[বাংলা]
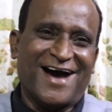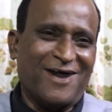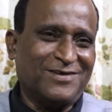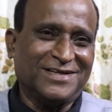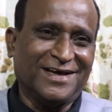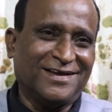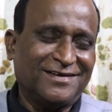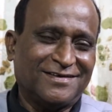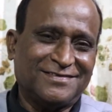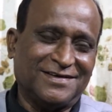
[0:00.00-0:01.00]
আমাদের
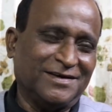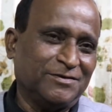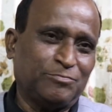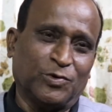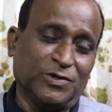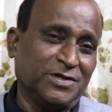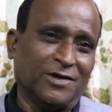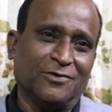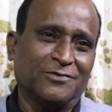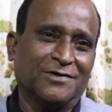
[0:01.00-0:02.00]
যে
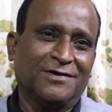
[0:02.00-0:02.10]
পরিচালক